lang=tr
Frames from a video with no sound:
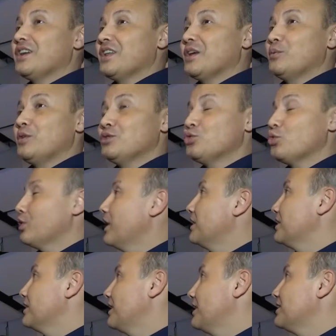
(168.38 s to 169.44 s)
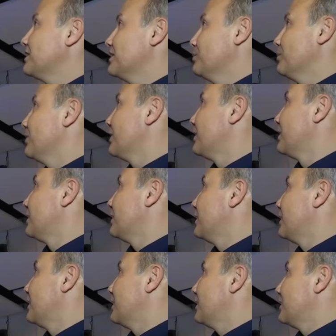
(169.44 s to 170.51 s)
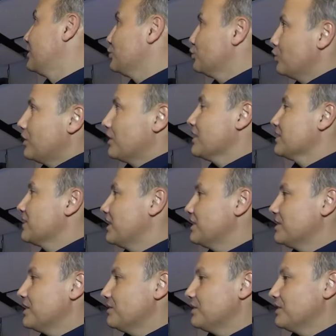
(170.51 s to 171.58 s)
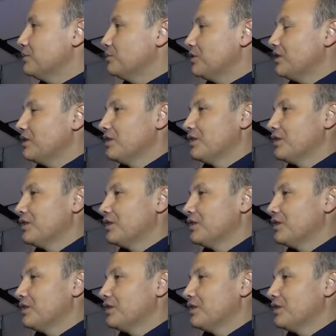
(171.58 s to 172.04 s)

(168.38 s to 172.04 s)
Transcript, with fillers: yakınındaki dünya maketini gösteriyor. Gururla bakıyor